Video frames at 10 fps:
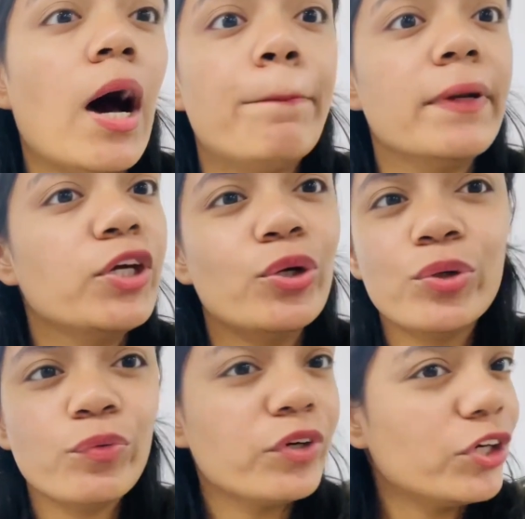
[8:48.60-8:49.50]
अपनी
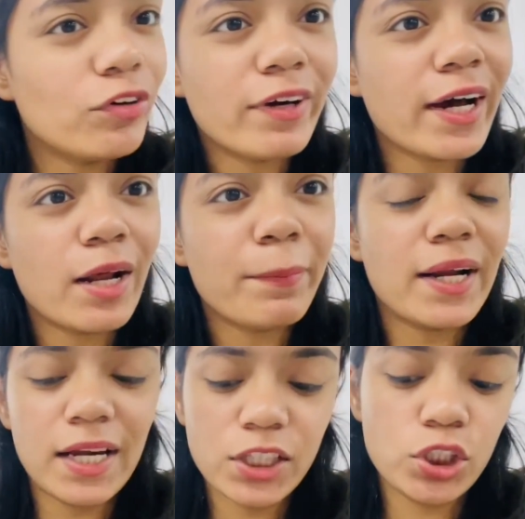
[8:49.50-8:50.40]
YouTube वीडियो वगैरह
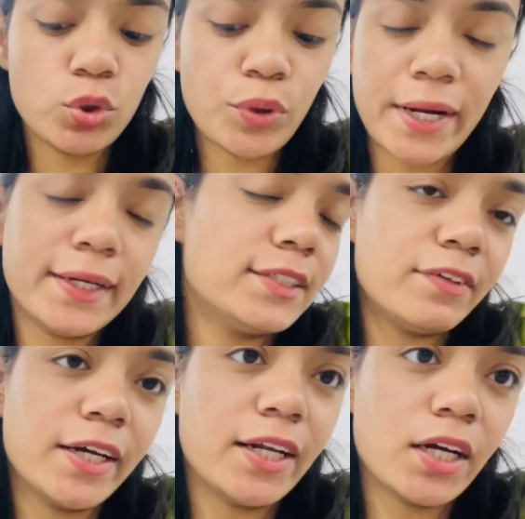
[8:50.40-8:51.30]
बना लेती हूँ
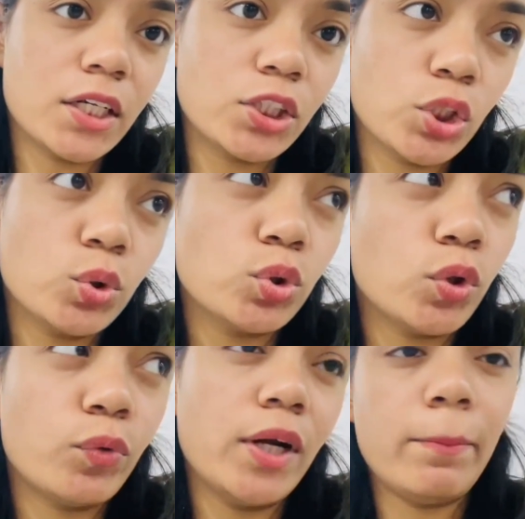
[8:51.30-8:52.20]
एडिट्स वगैरह करती हूँ
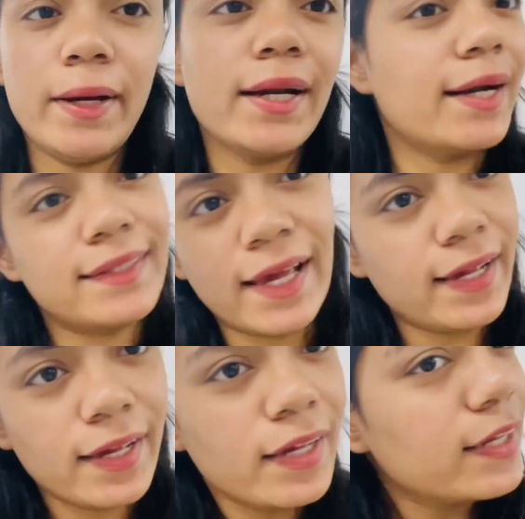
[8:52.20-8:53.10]
तो वो डिपेंड करता
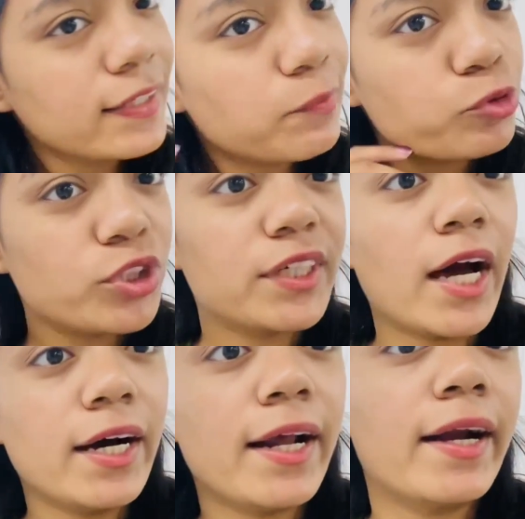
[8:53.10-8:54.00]
है कि मुझे
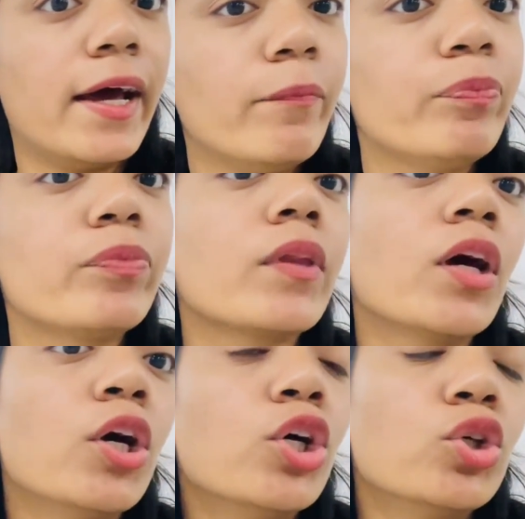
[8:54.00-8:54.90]
क्या करना है
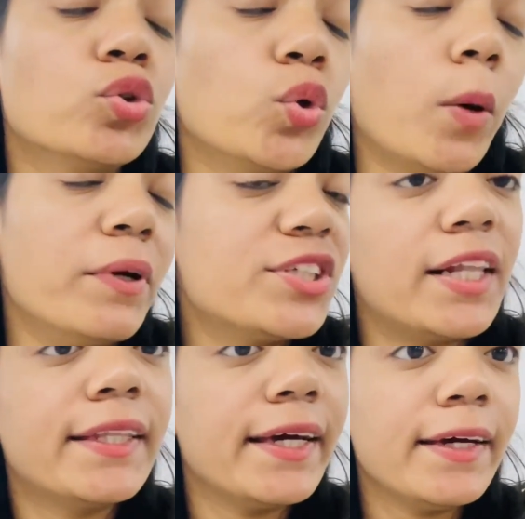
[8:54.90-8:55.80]
सो so, अभी
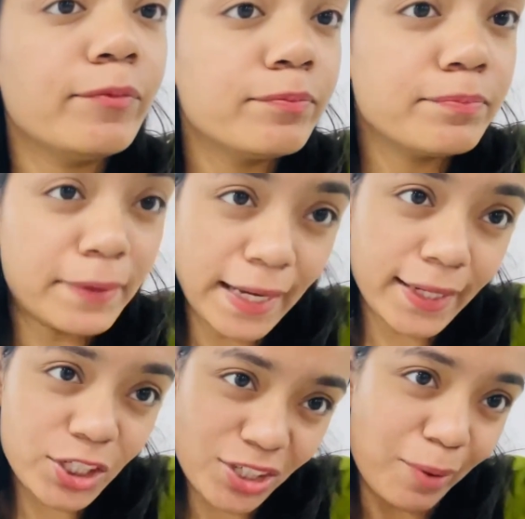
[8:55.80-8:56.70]
चलते हैं
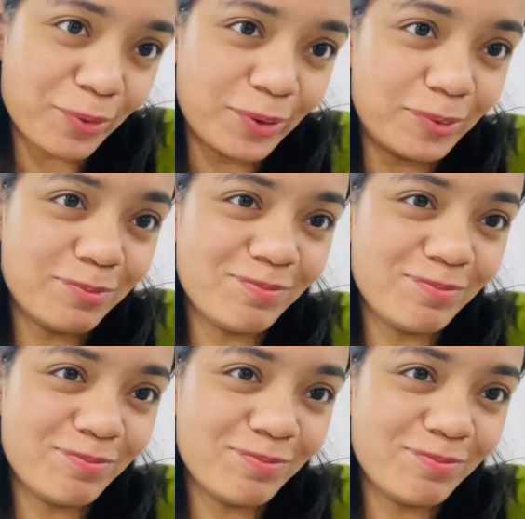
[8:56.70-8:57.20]
मिलेंगे शाम को